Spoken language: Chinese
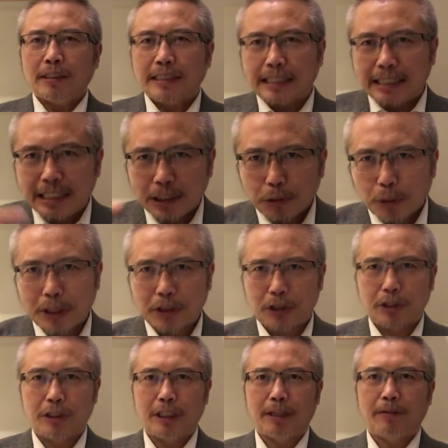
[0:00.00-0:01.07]
这一段
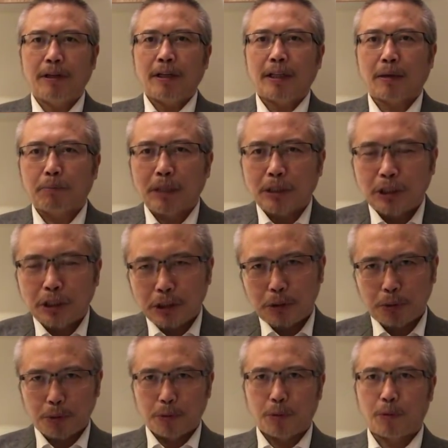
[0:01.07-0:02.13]
时间，他们的积
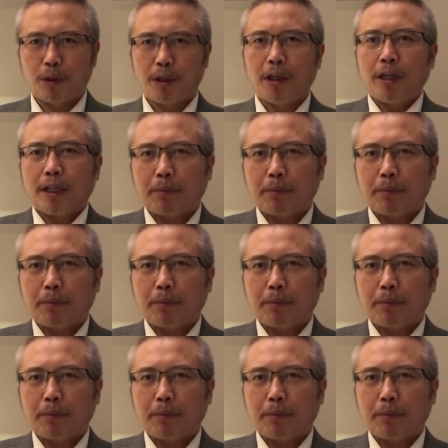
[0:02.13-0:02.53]
蓄用光，